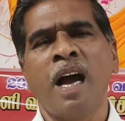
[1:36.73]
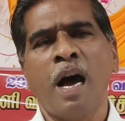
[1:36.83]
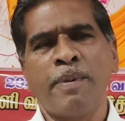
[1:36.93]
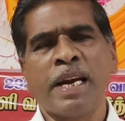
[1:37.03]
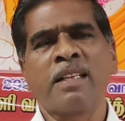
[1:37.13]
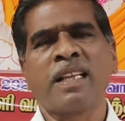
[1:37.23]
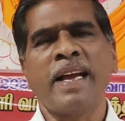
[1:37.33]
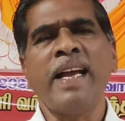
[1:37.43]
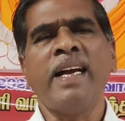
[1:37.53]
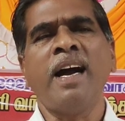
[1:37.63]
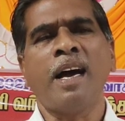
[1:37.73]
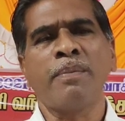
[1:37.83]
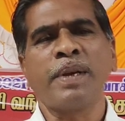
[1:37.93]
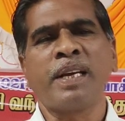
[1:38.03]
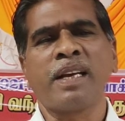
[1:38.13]
அவர்கள் தயங்க
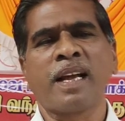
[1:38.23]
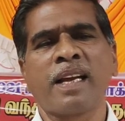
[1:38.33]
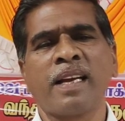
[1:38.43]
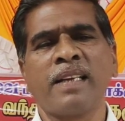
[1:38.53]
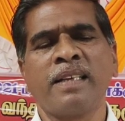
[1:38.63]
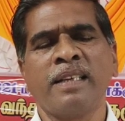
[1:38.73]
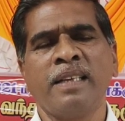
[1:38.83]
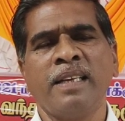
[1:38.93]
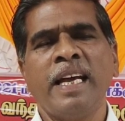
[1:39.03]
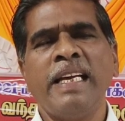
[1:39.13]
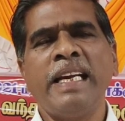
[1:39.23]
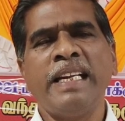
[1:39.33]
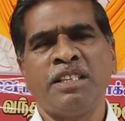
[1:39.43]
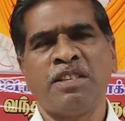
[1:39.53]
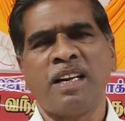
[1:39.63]
ஆரம்பிக்கிறார்கள்
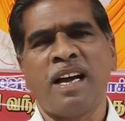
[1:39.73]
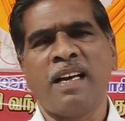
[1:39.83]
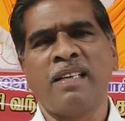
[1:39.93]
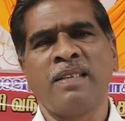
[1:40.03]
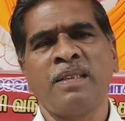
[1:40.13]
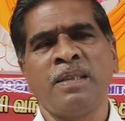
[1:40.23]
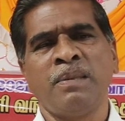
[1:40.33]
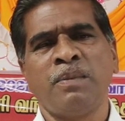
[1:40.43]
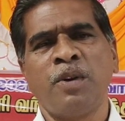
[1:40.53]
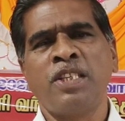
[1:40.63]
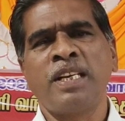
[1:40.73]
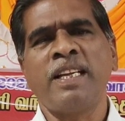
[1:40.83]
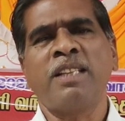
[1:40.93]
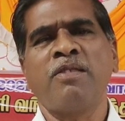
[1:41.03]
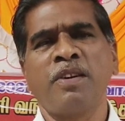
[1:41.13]
ஏனென்று சொன்னால் மோசே
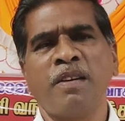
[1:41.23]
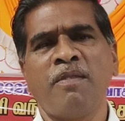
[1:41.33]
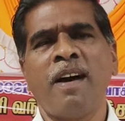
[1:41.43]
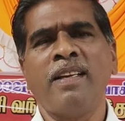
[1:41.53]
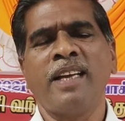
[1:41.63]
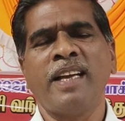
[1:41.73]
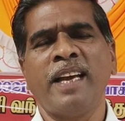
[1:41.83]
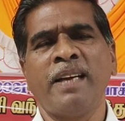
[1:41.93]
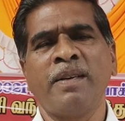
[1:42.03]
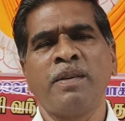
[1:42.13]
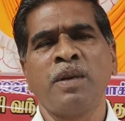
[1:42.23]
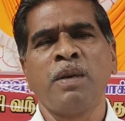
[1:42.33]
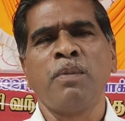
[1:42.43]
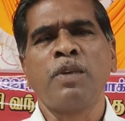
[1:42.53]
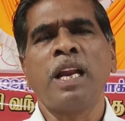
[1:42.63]
தன்னுடைய வாழ்க்கையிலே
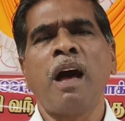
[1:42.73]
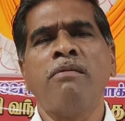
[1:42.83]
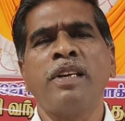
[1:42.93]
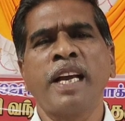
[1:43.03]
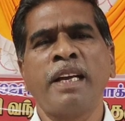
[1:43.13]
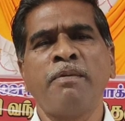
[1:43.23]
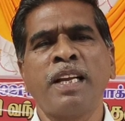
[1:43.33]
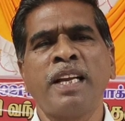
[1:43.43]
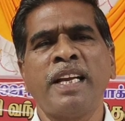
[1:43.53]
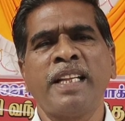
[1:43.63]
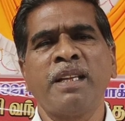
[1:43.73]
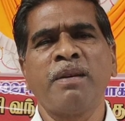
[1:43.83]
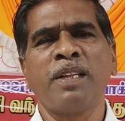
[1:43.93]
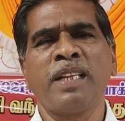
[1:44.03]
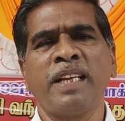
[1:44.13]
முதலாவது எகிப்தில் இருந்த
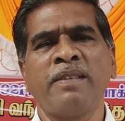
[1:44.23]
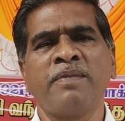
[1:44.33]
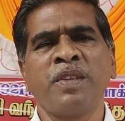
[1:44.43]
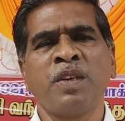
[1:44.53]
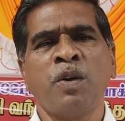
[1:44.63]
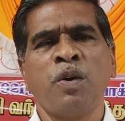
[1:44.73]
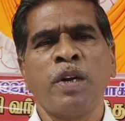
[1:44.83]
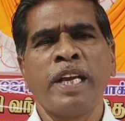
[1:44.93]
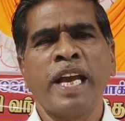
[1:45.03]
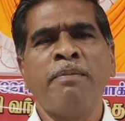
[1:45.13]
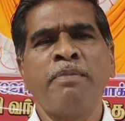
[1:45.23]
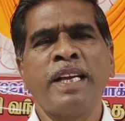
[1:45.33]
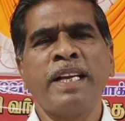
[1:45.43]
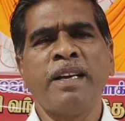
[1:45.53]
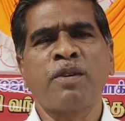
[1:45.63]
பொழுது ஒரு
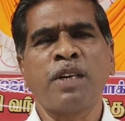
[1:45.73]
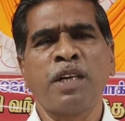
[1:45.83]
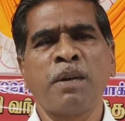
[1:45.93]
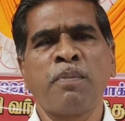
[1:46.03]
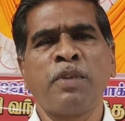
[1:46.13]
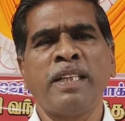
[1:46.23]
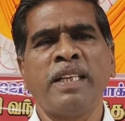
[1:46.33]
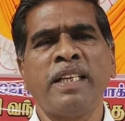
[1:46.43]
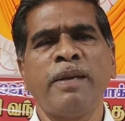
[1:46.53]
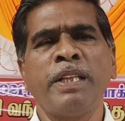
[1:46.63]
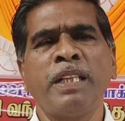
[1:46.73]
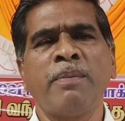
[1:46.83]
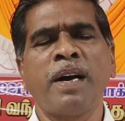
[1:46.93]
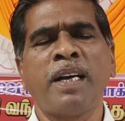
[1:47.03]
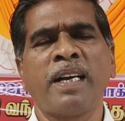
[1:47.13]
எகிப்தியனை கொன்று புதைத்தது
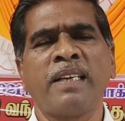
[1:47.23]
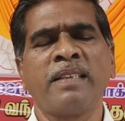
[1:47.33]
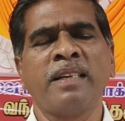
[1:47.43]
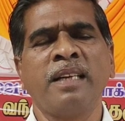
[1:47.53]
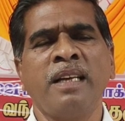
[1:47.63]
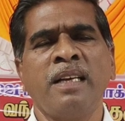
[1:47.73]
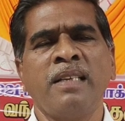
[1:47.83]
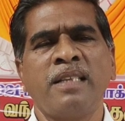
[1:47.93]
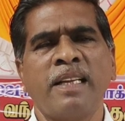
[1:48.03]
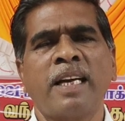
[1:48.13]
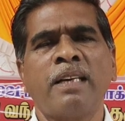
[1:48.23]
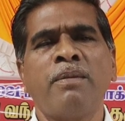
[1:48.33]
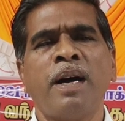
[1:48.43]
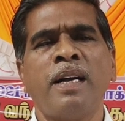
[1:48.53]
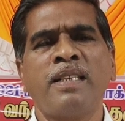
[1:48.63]
நிமித்தமாக சில
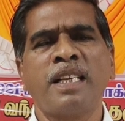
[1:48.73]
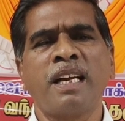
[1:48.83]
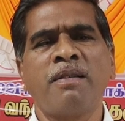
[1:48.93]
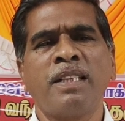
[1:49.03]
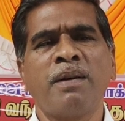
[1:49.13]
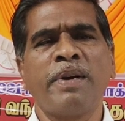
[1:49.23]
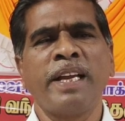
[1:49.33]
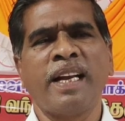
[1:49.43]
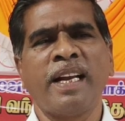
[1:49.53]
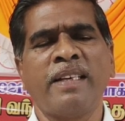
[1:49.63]
தடுமாற்றங்கள் வந்தபடியினாலே